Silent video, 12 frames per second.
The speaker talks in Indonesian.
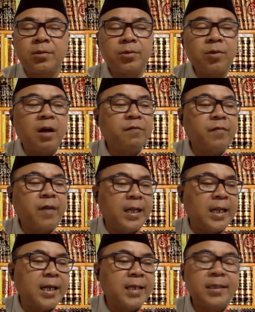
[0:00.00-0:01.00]
untuk
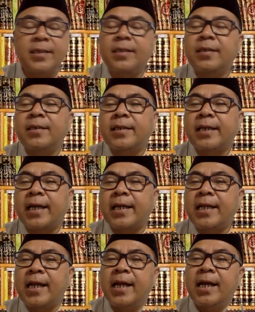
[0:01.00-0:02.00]
hafalan
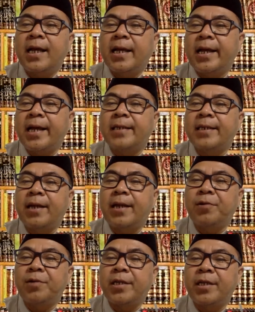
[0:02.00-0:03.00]
karena ada
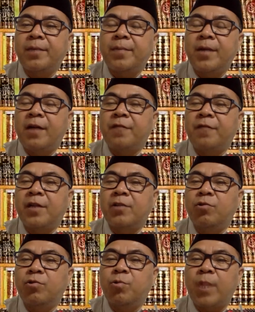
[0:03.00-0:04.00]
orang yang menghafal
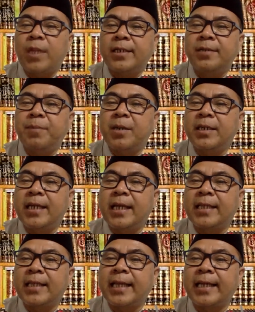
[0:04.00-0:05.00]
itu kuat di
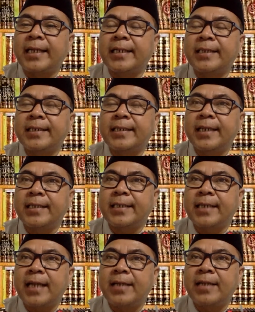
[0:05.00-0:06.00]
penglihatan sehingga
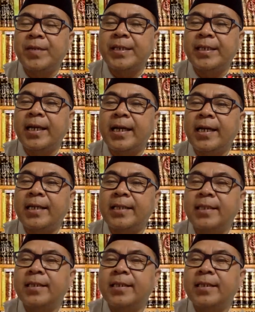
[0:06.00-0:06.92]
sekali melihat